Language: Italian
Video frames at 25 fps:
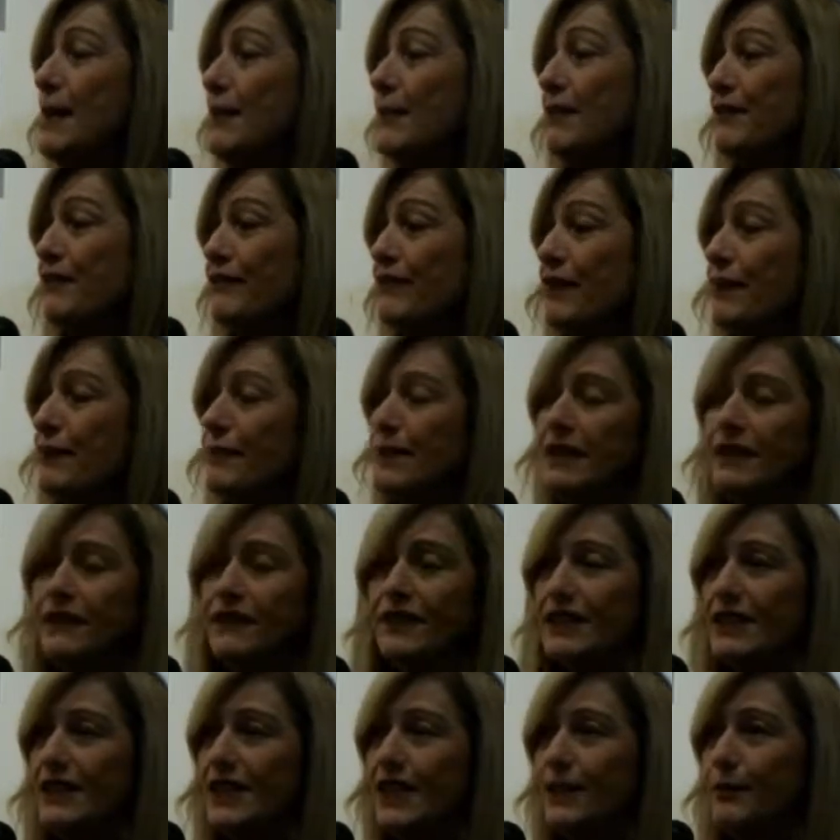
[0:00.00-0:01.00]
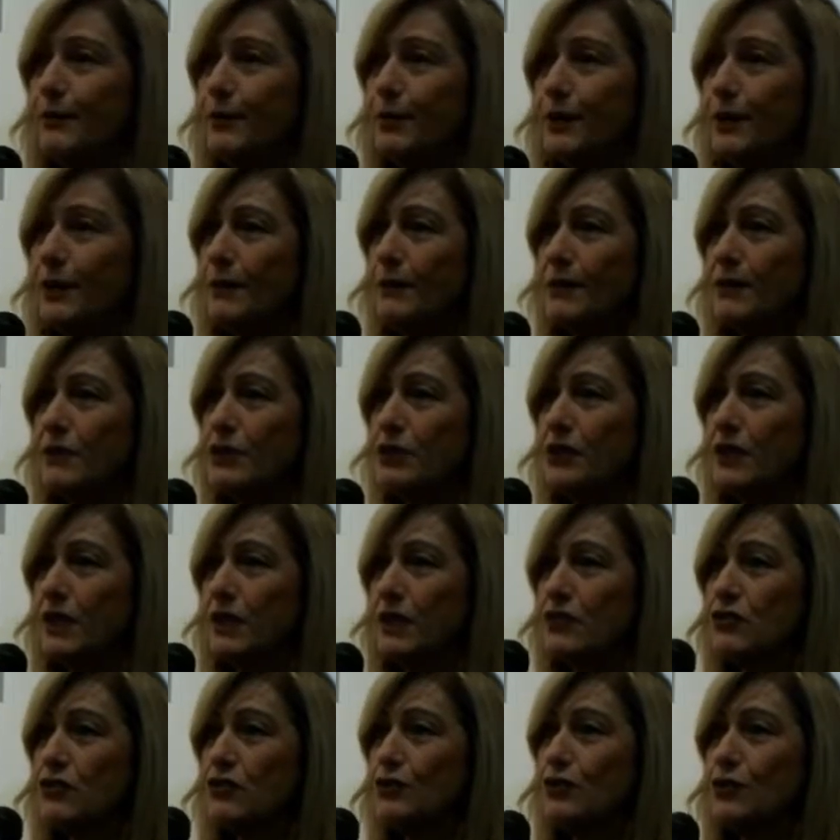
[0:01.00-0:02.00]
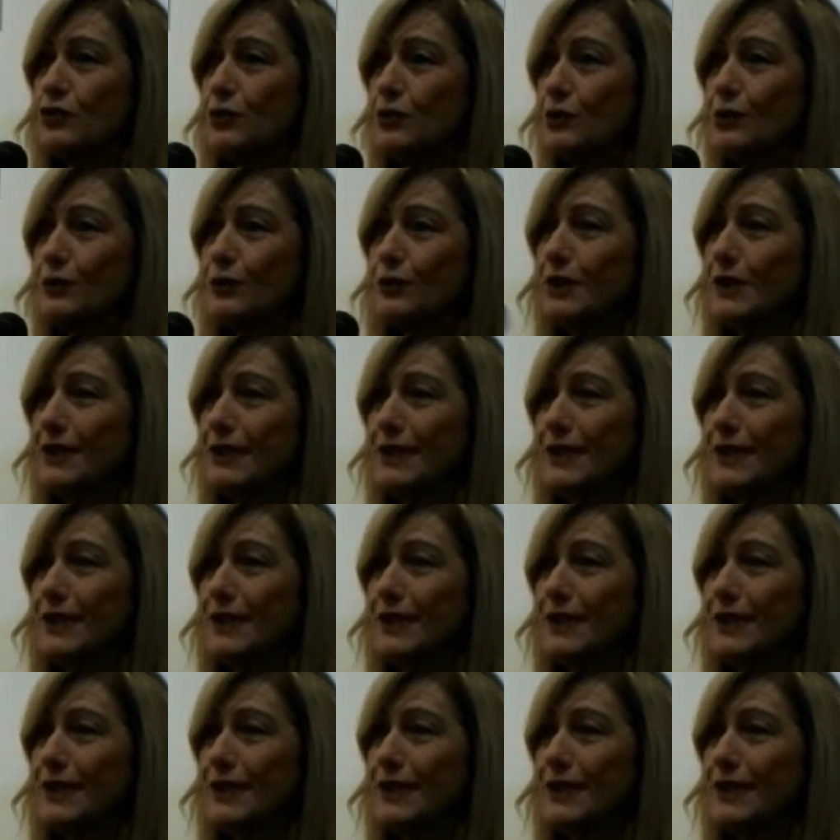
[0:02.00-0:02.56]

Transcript: per farmi diventare poi la persona che sono. Quindi...